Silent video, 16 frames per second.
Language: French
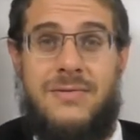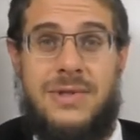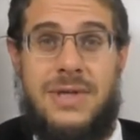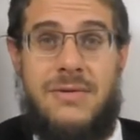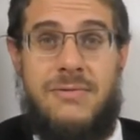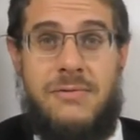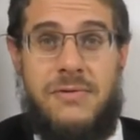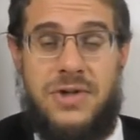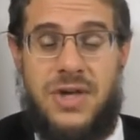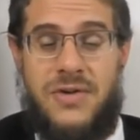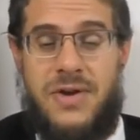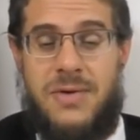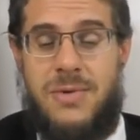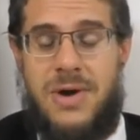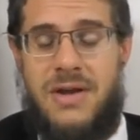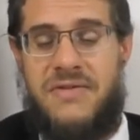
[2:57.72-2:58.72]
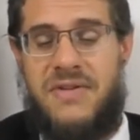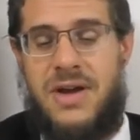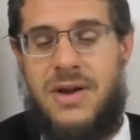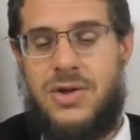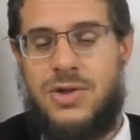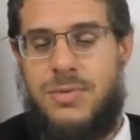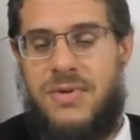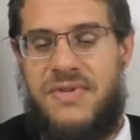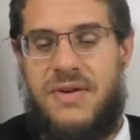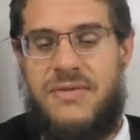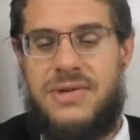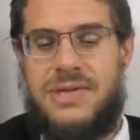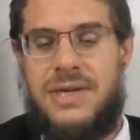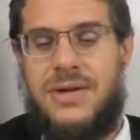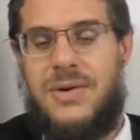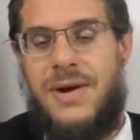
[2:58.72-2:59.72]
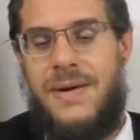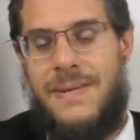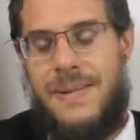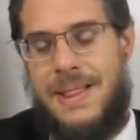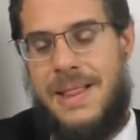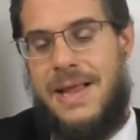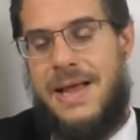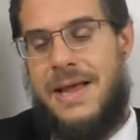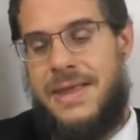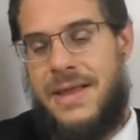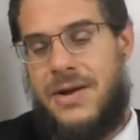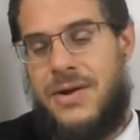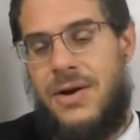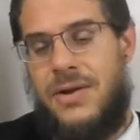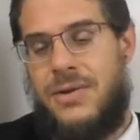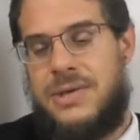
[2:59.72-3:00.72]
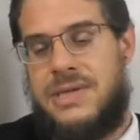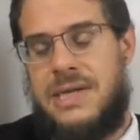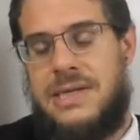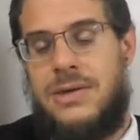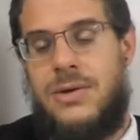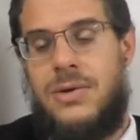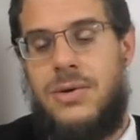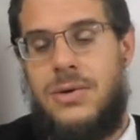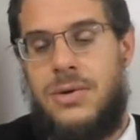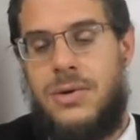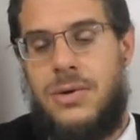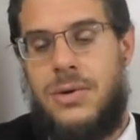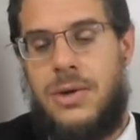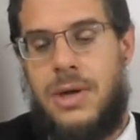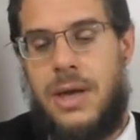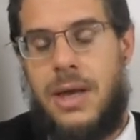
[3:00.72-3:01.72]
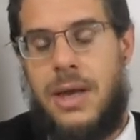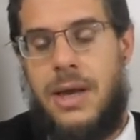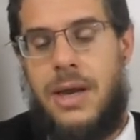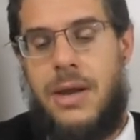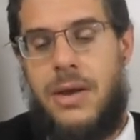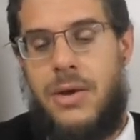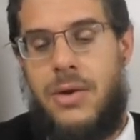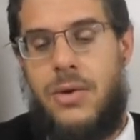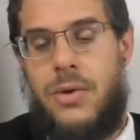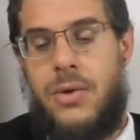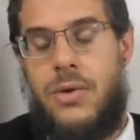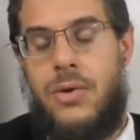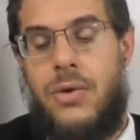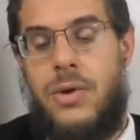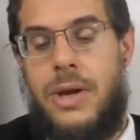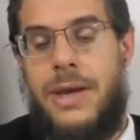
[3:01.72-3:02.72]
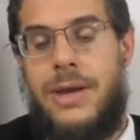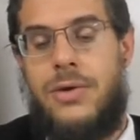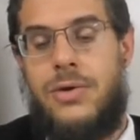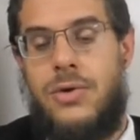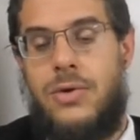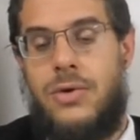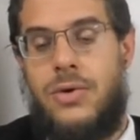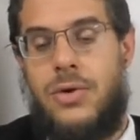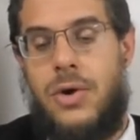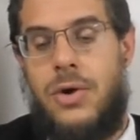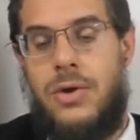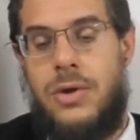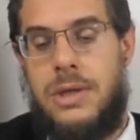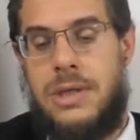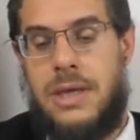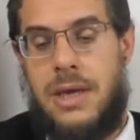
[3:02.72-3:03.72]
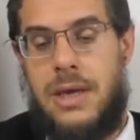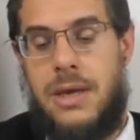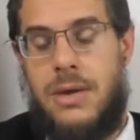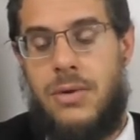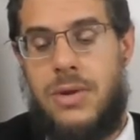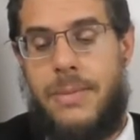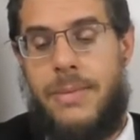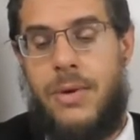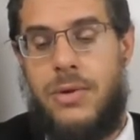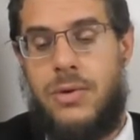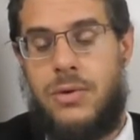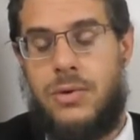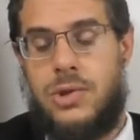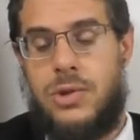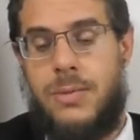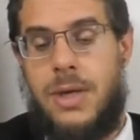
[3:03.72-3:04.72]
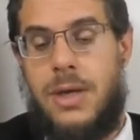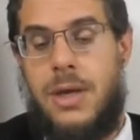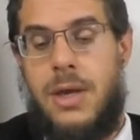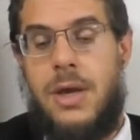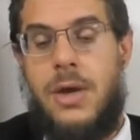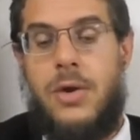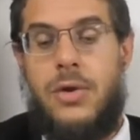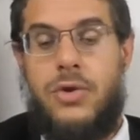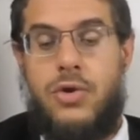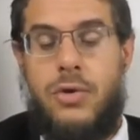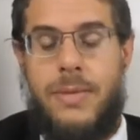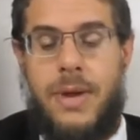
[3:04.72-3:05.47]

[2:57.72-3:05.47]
vous allez vous fâcher avec moi à la fin, alors je préfère avancer, quoi. D'accord Donc ça, c'est le, le, le, lait que le goy trait, on n'a pas le droit de le consommer. De